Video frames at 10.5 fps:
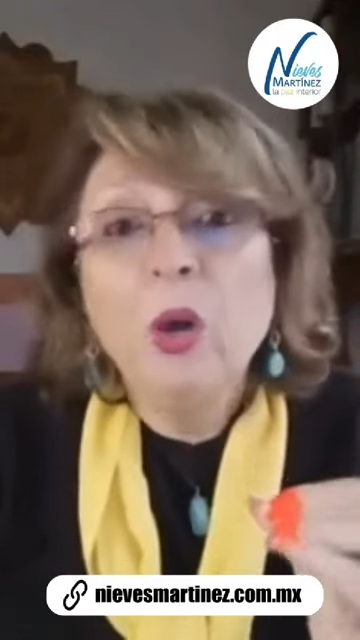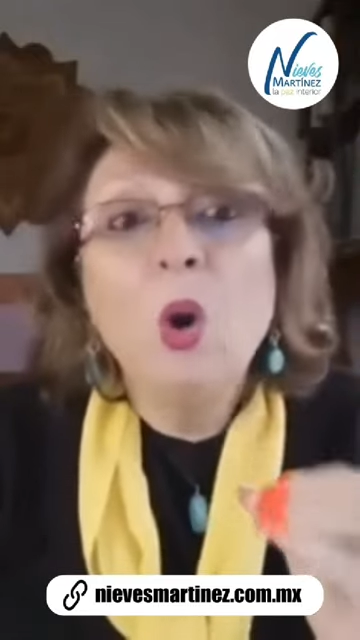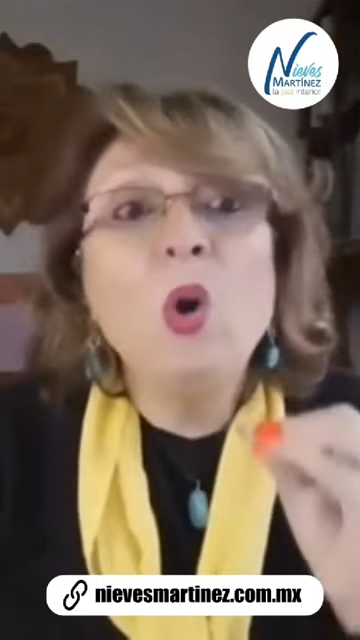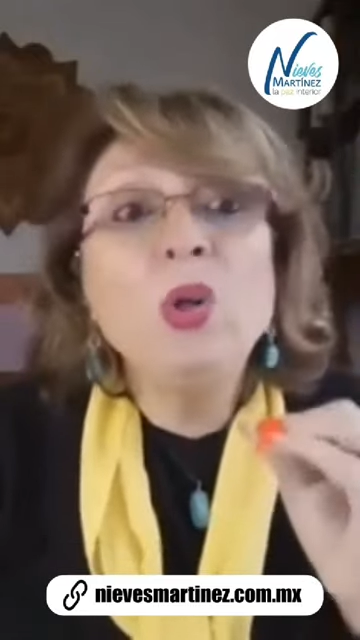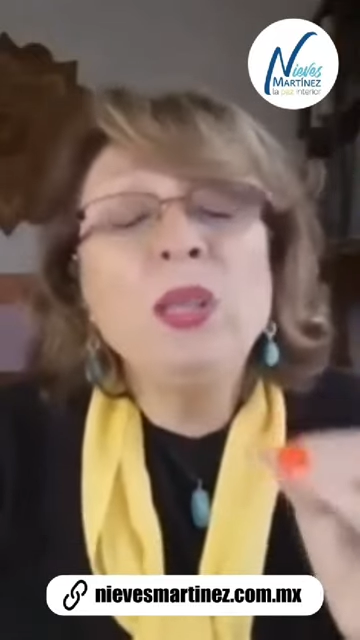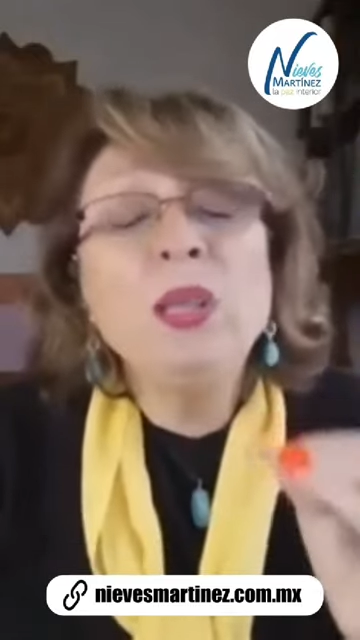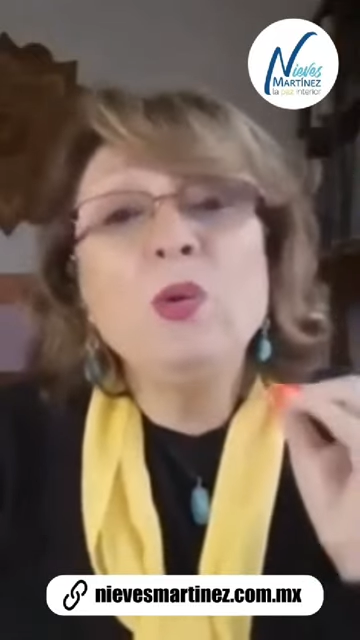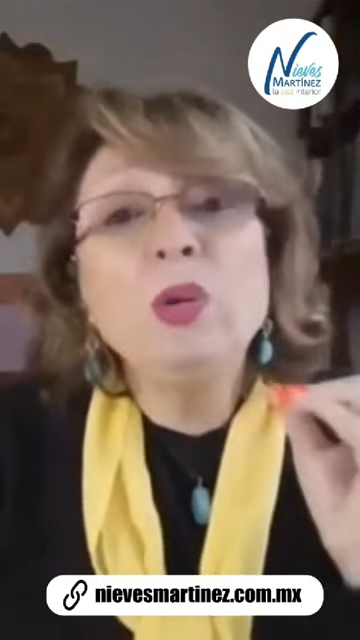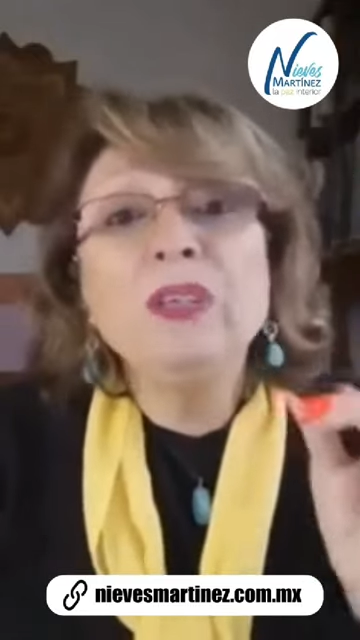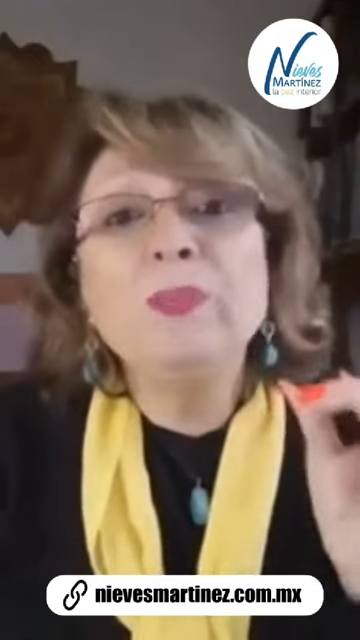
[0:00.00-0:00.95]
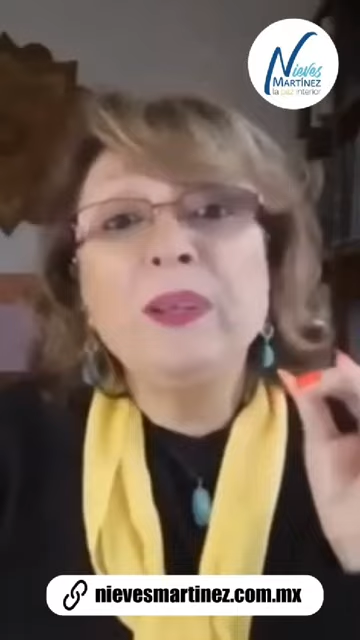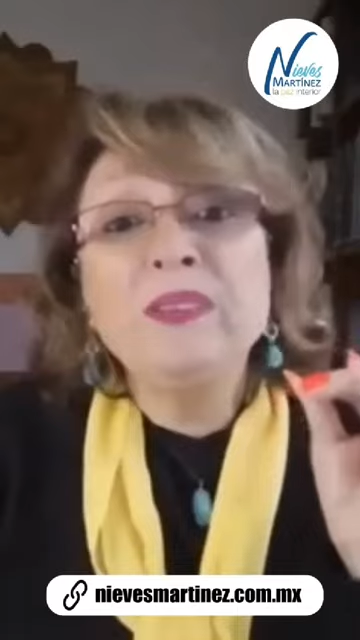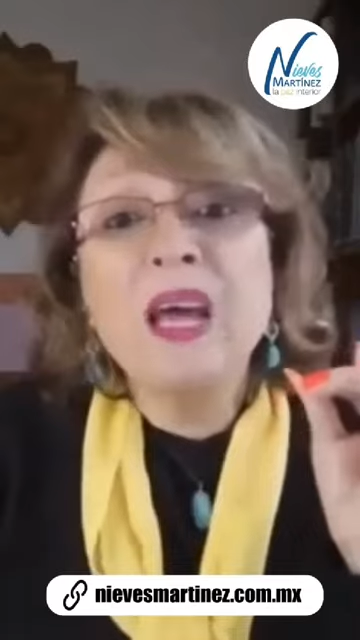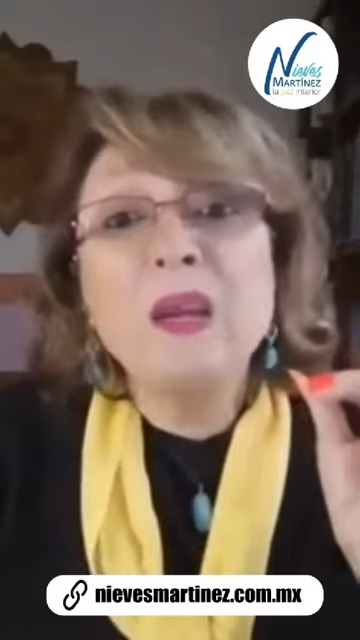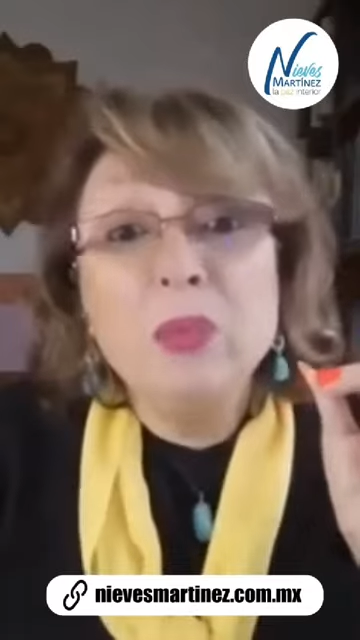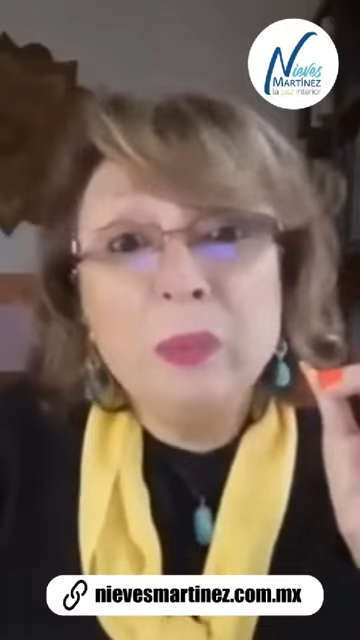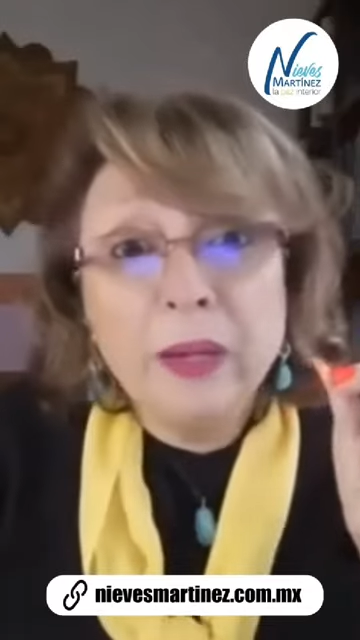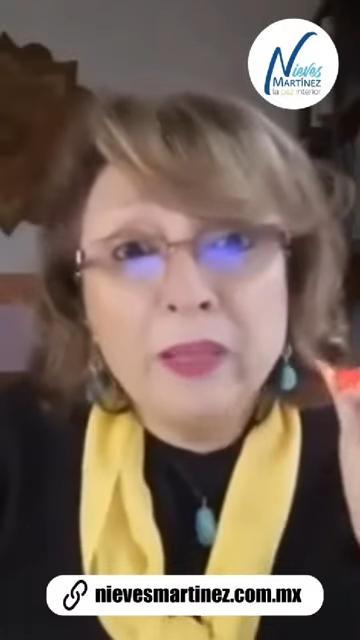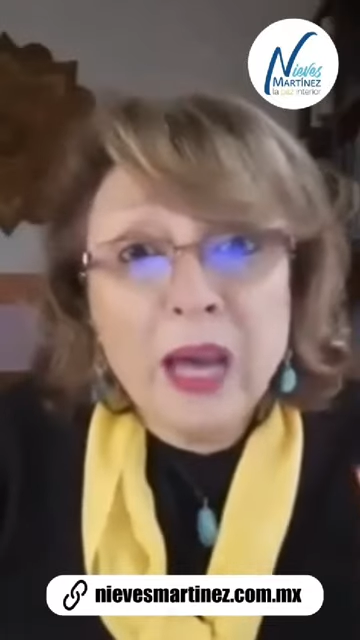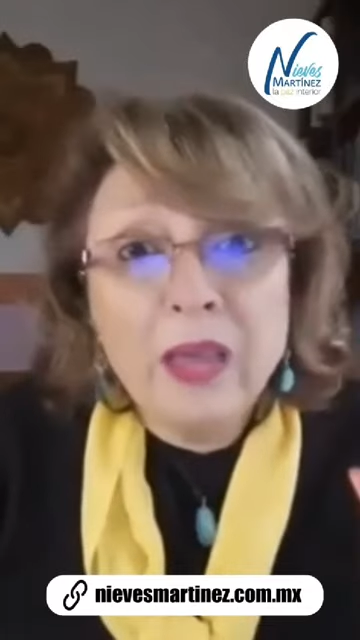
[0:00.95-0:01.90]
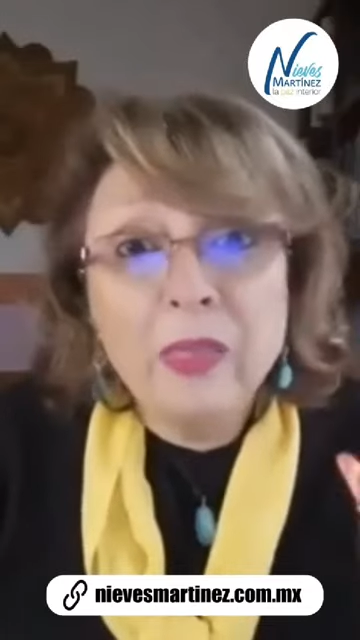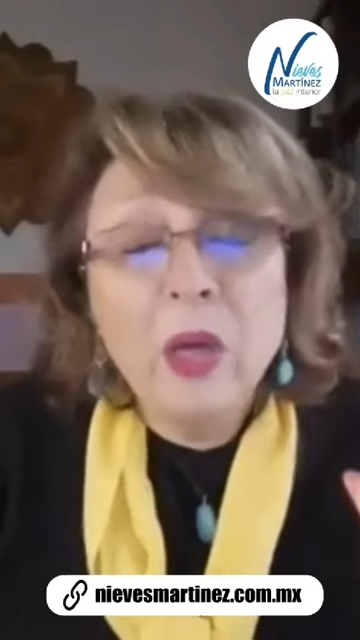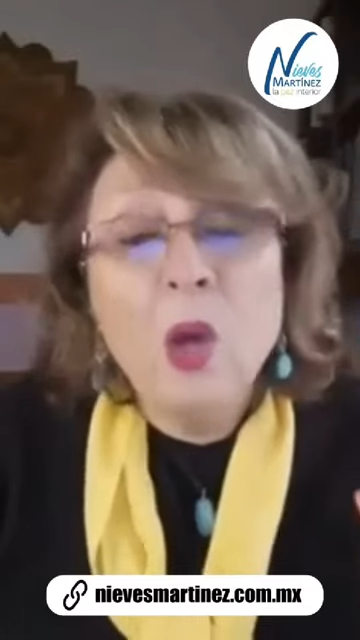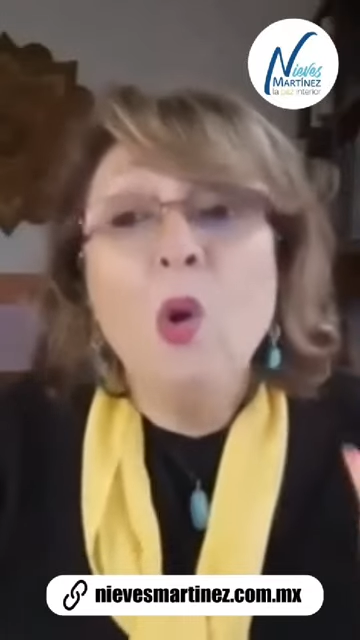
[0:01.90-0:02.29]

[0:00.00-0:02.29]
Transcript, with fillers: hoy tengo que expresar mi verdad,